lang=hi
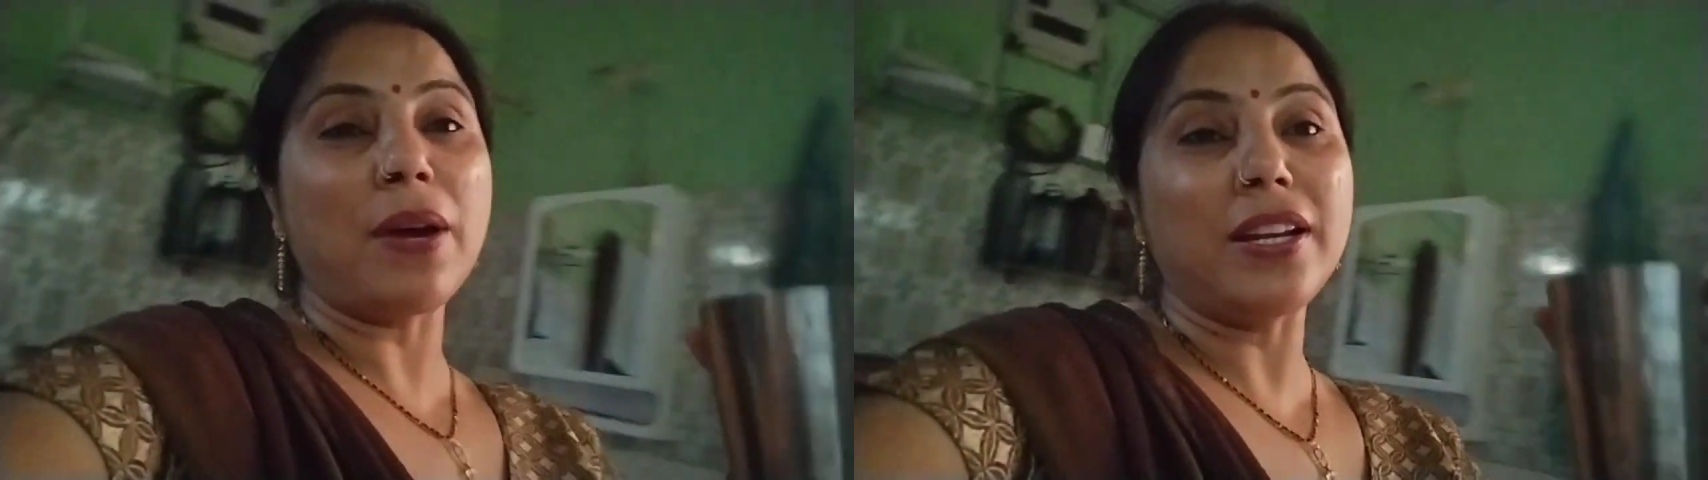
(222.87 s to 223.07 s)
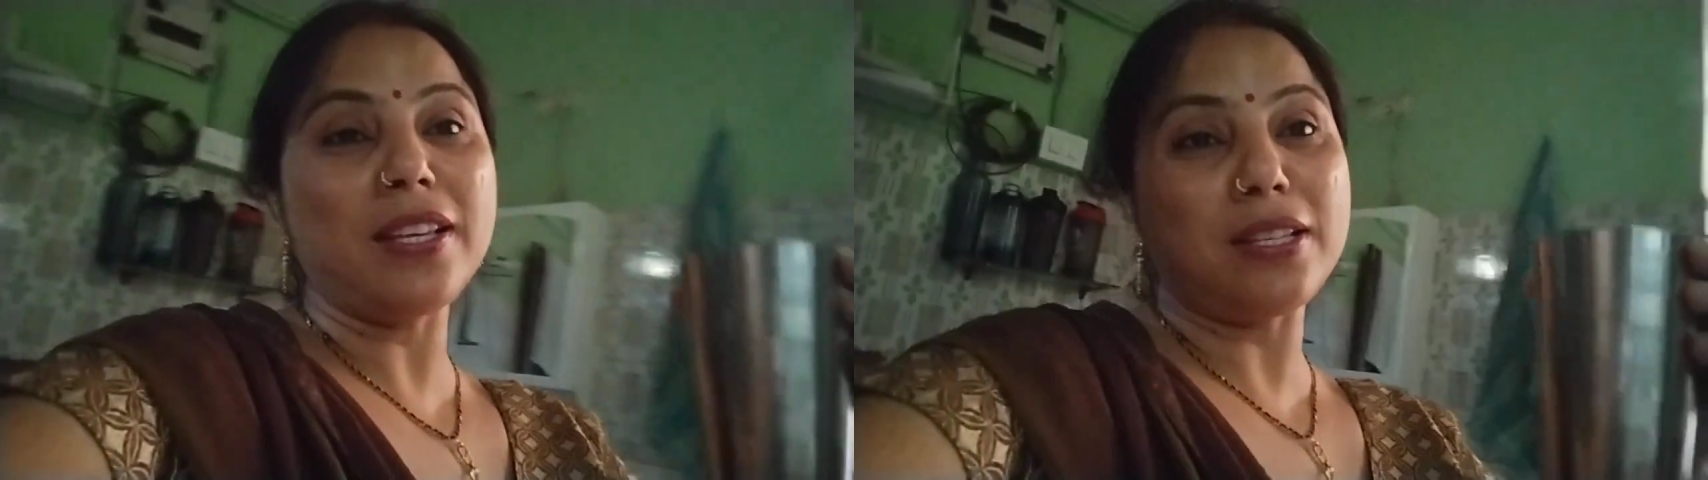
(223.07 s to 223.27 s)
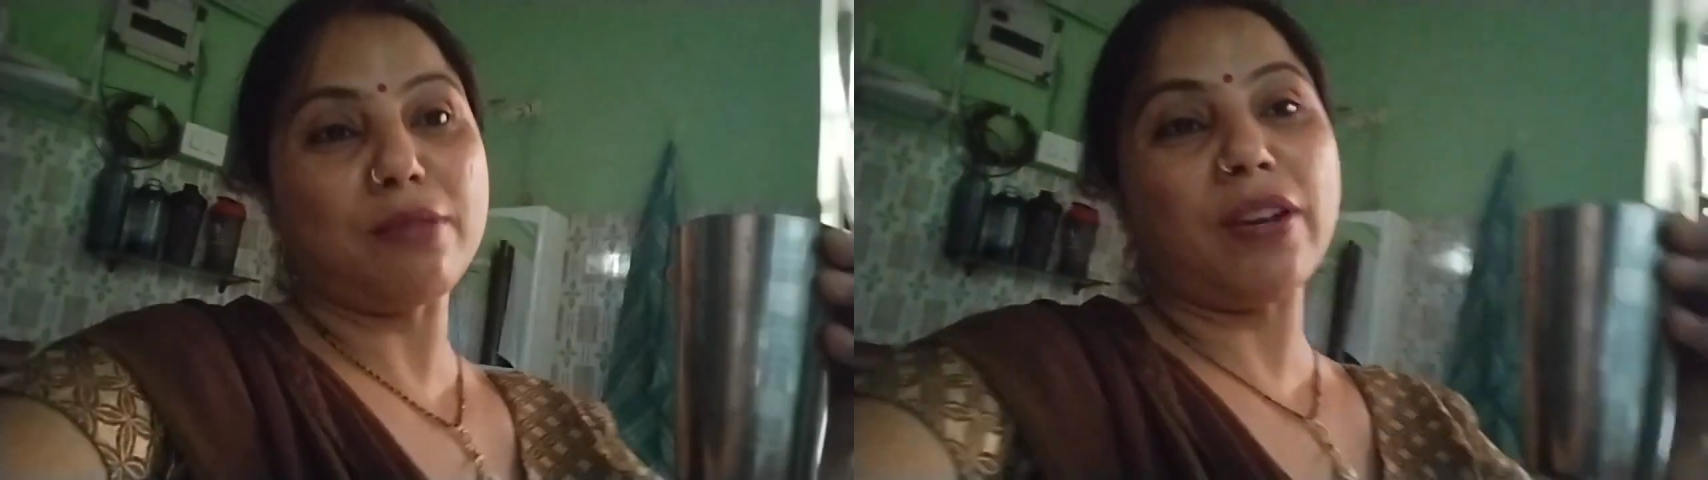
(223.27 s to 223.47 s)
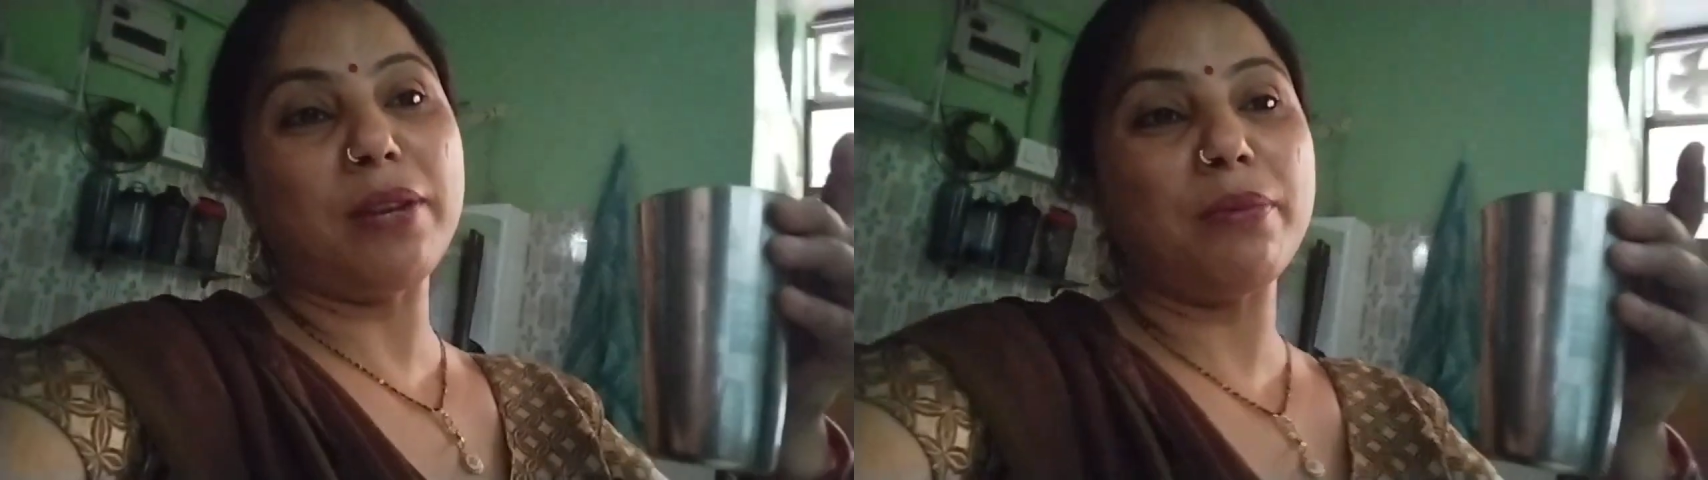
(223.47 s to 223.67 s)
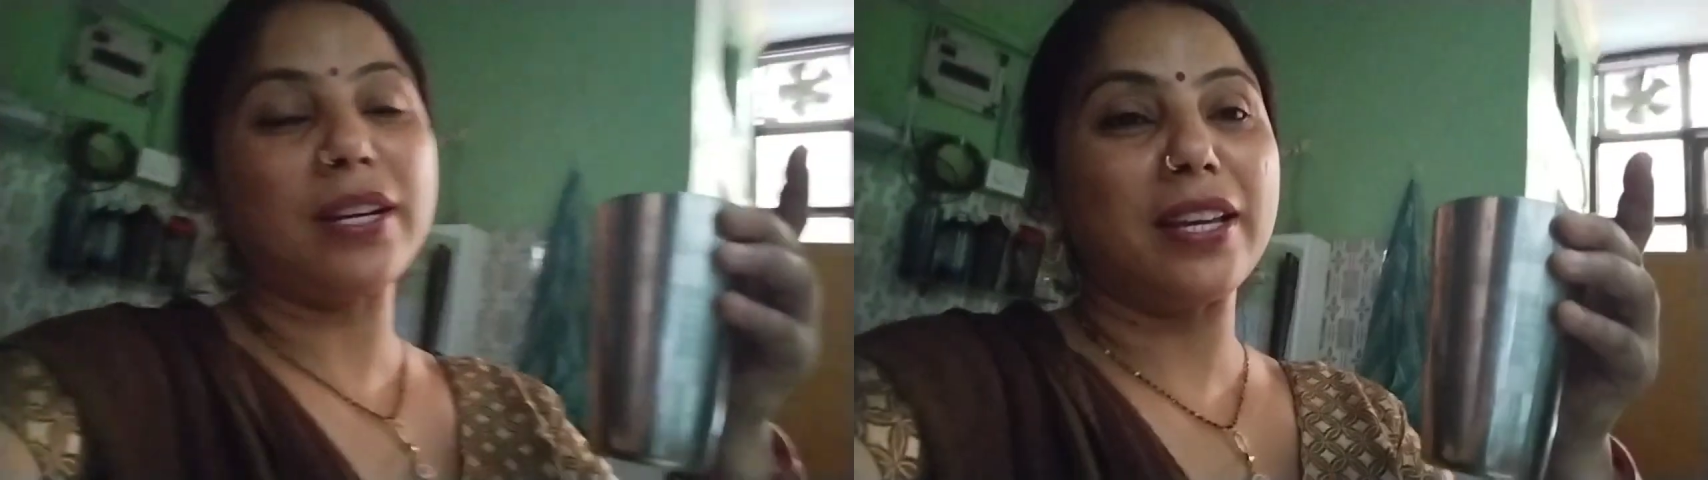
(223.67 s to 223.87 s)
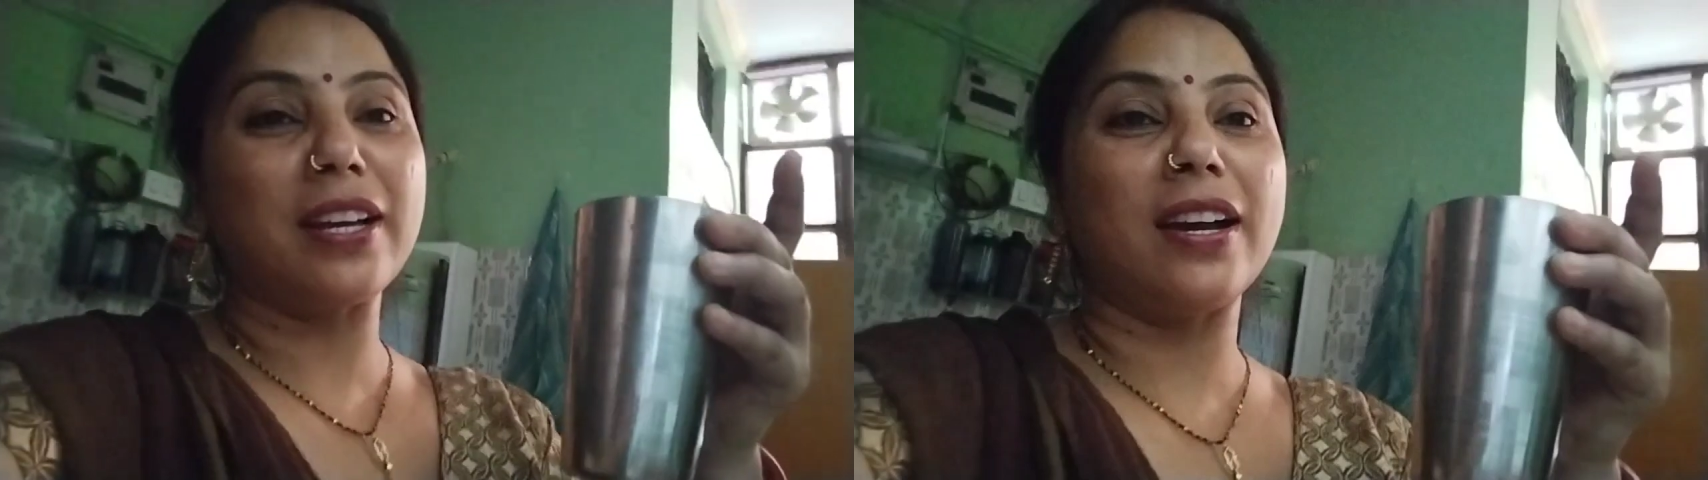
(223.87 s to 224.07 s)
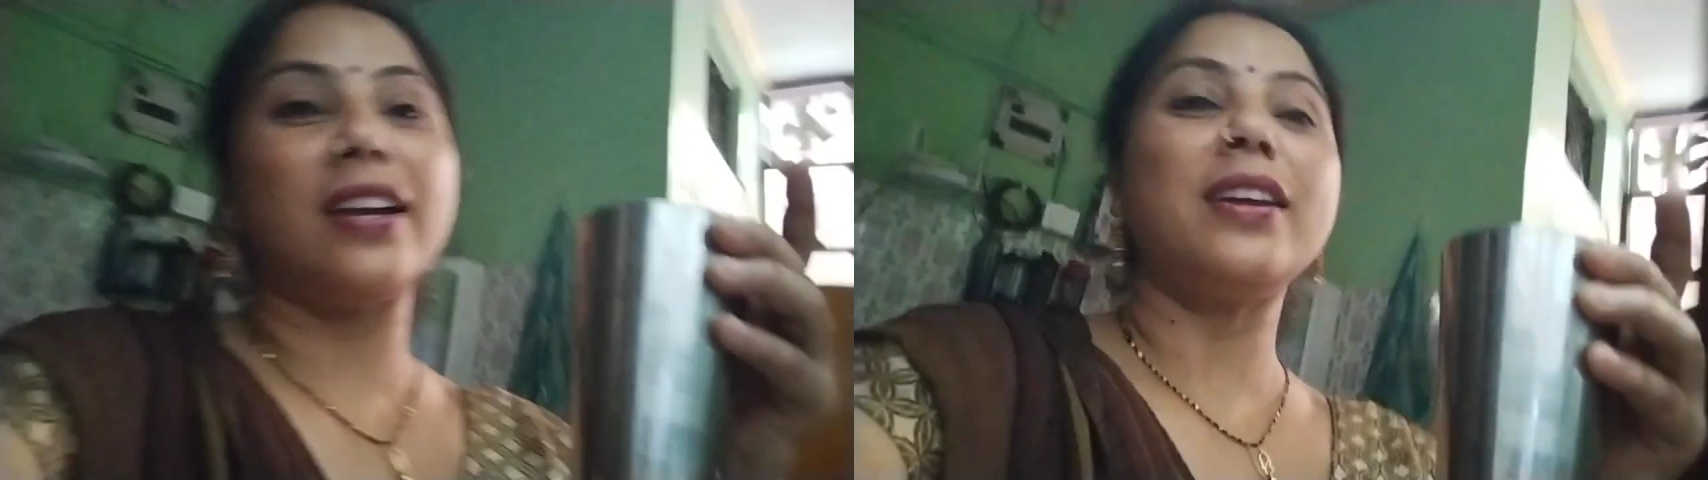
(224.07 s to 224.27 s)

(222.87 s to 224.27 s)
पानी इस वाले मटके का